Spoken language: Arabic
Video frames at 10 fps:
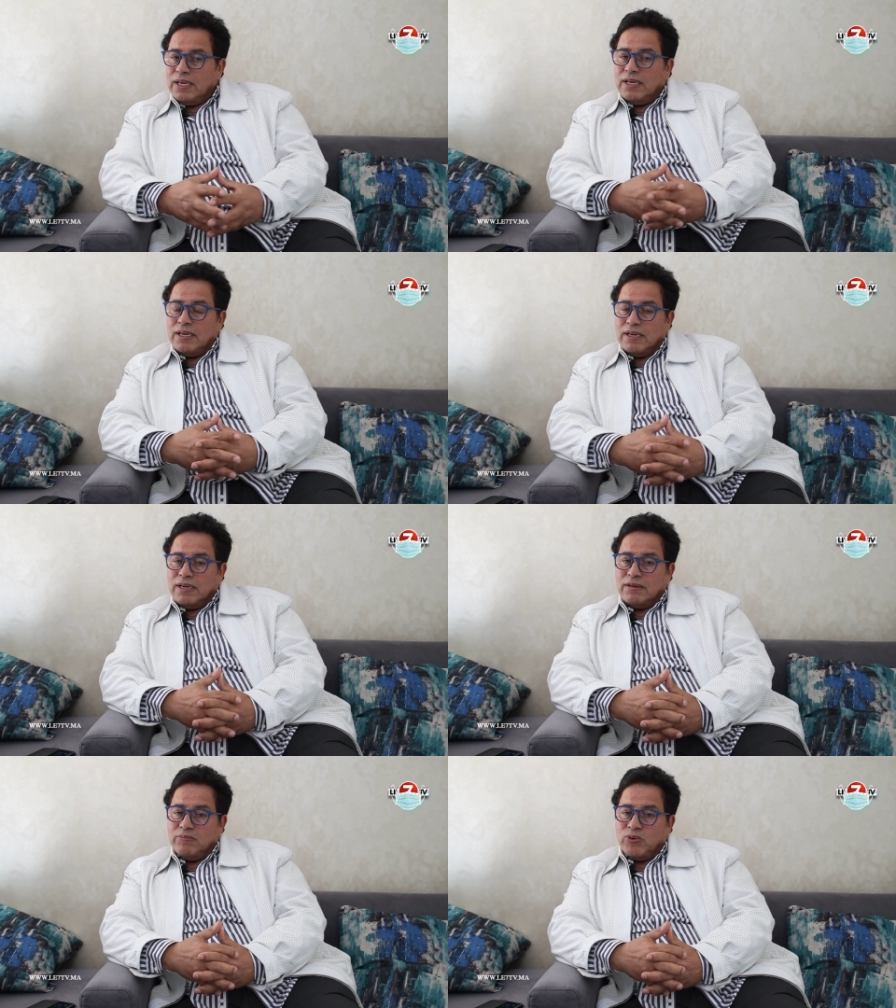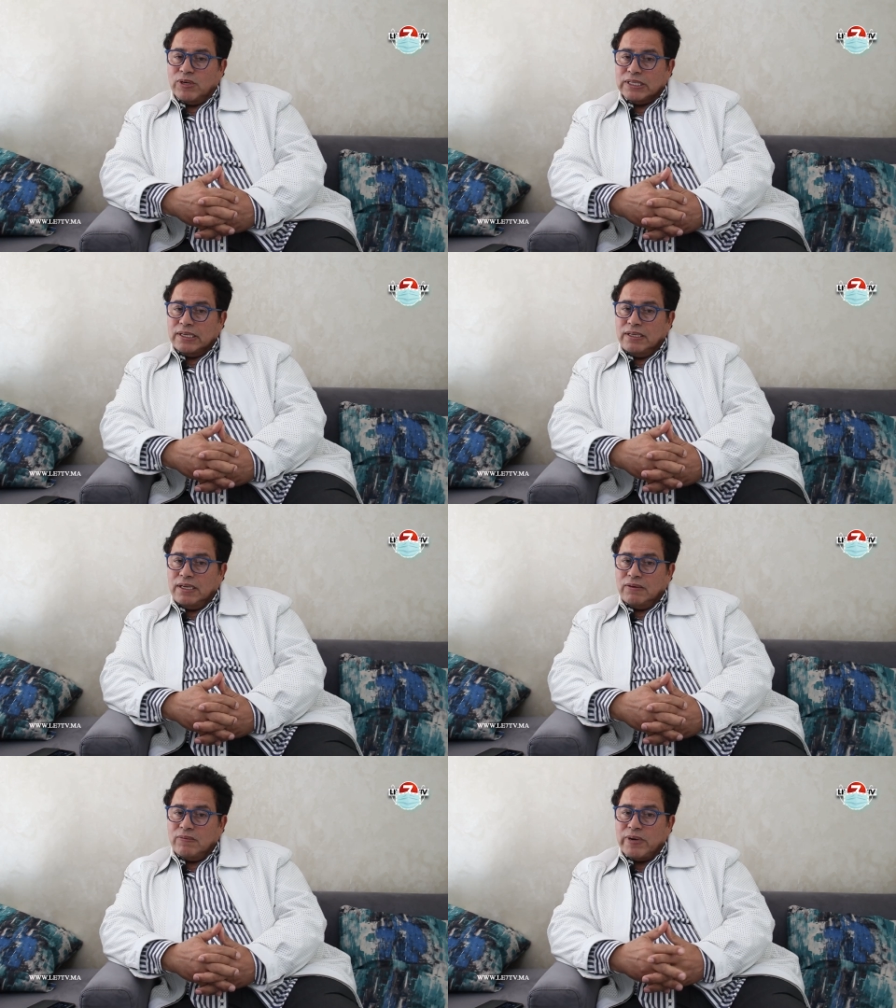آه،
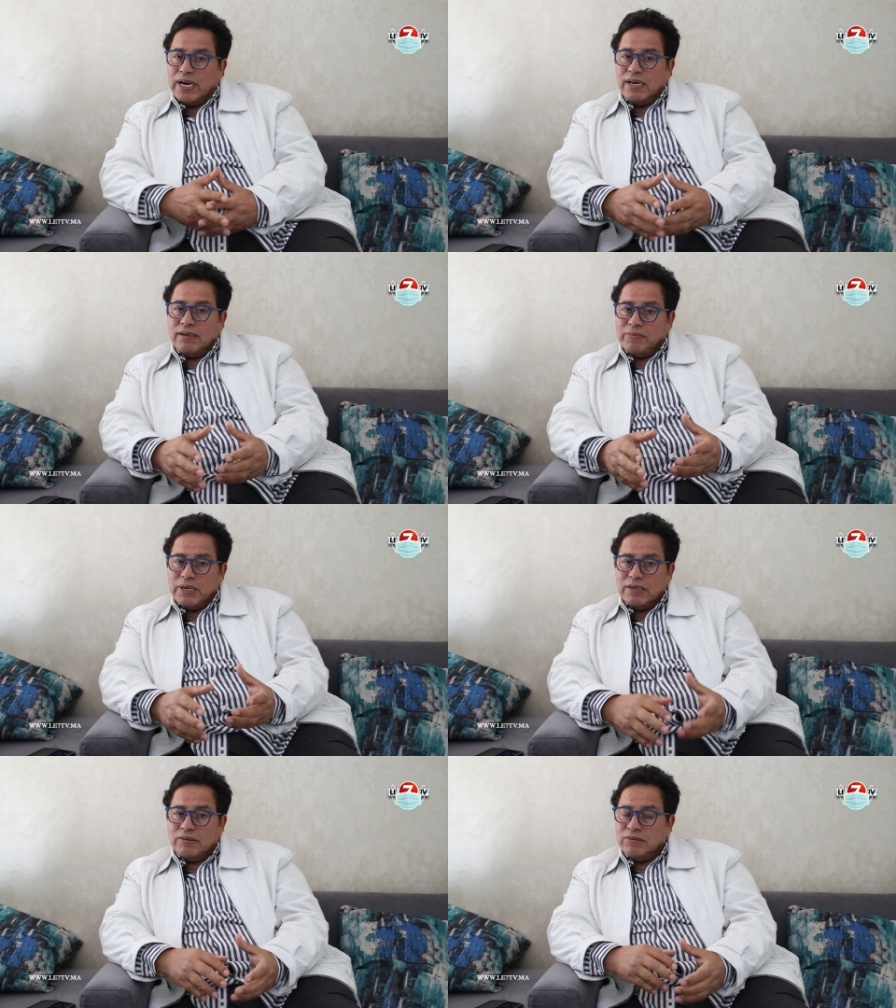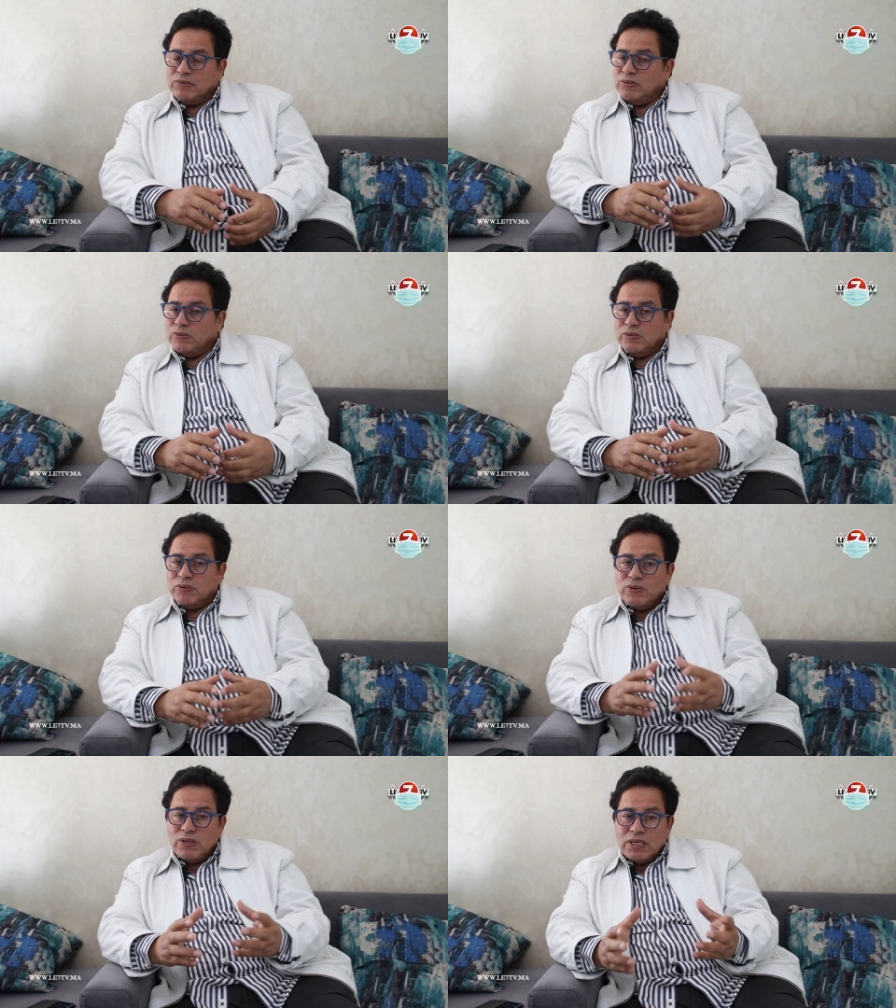المواطنين المغاربه
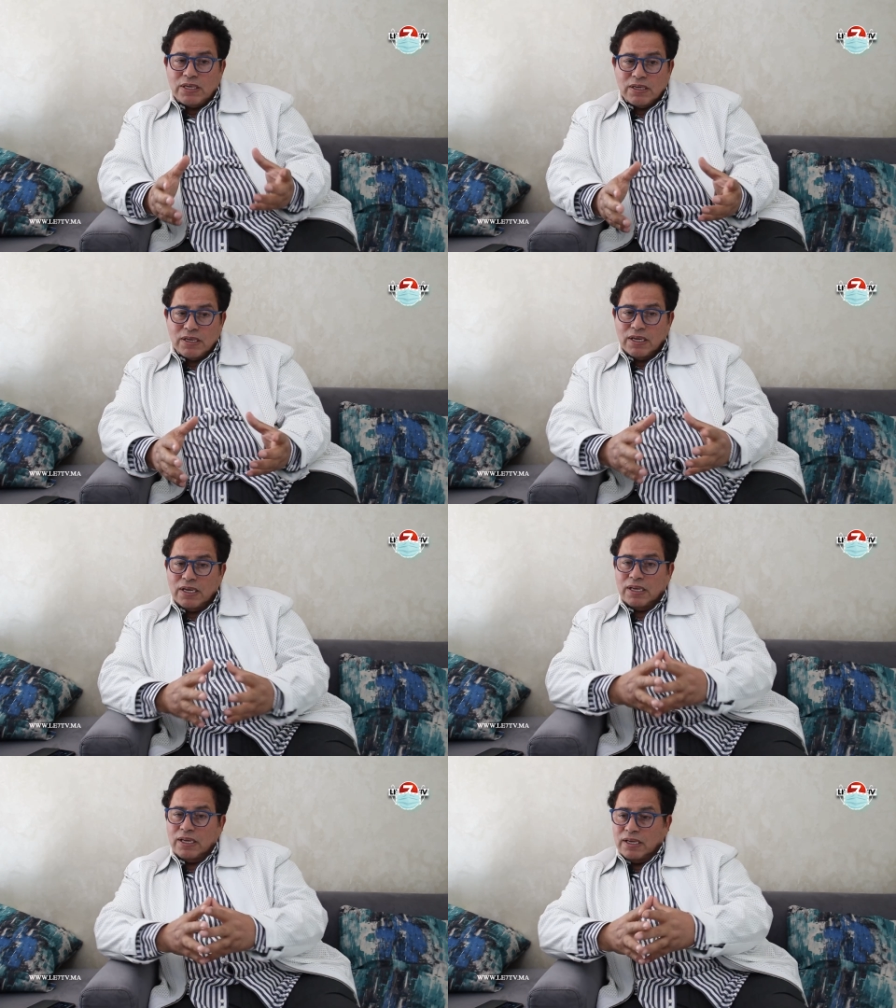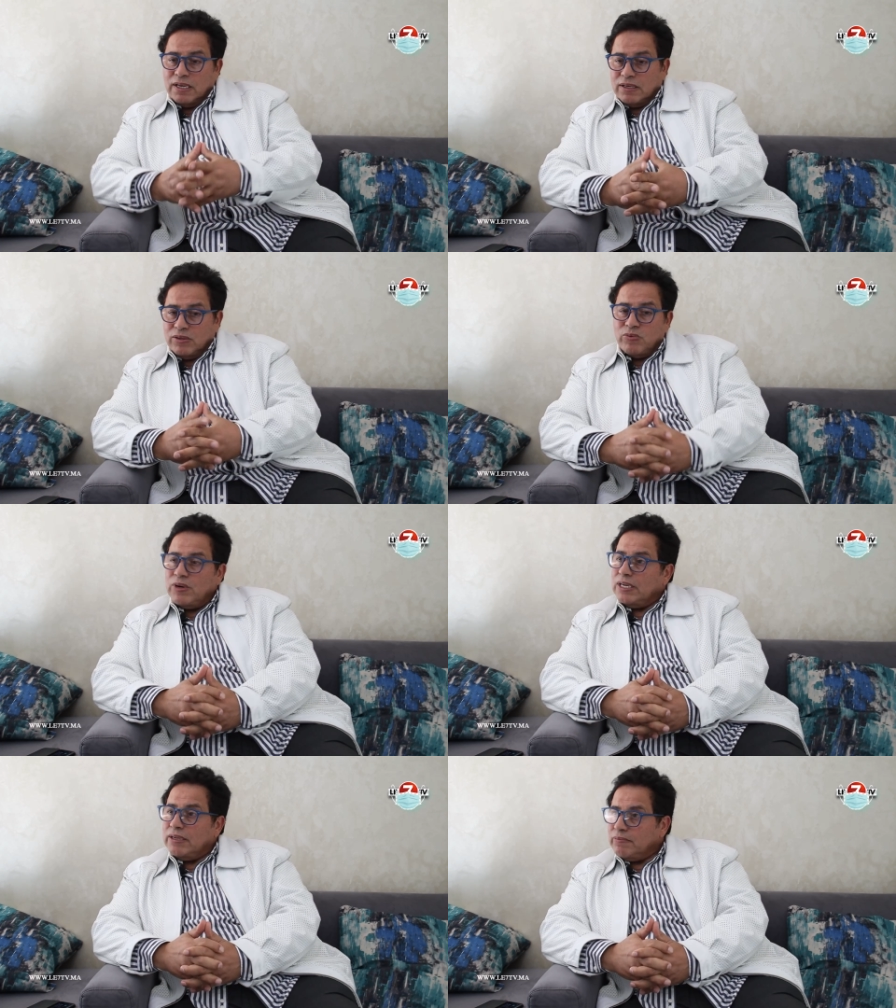وكل
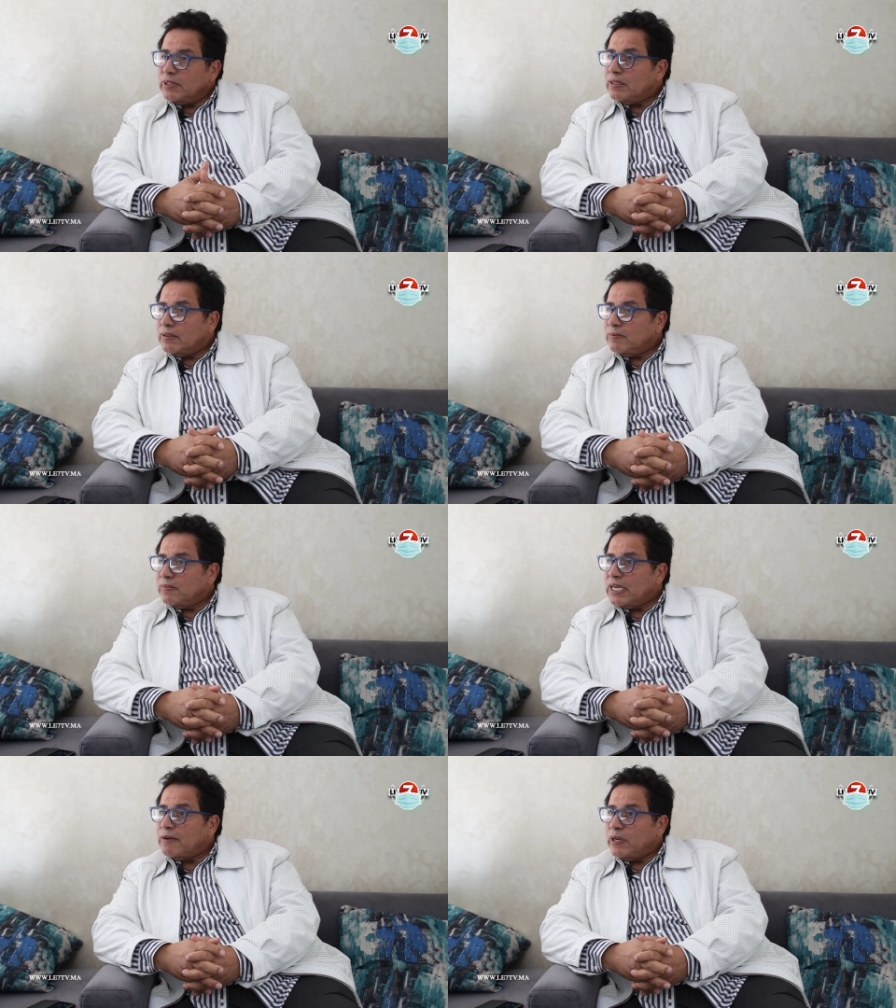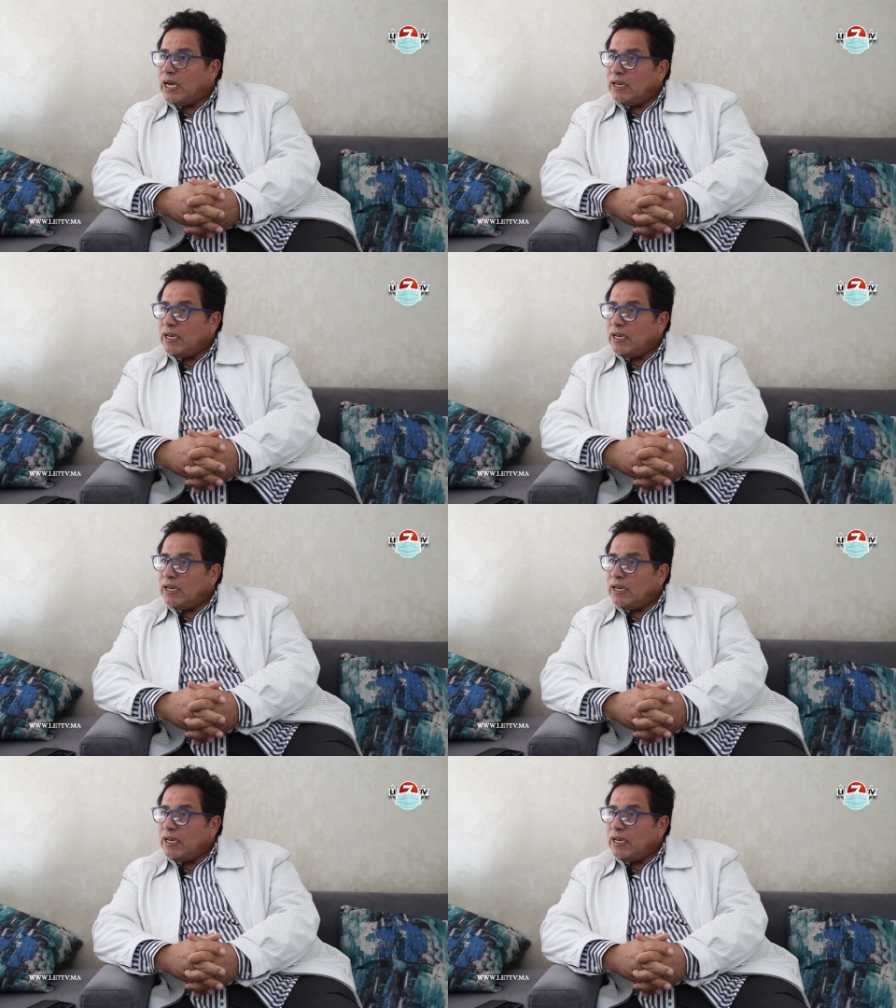الدول اللي مضامنه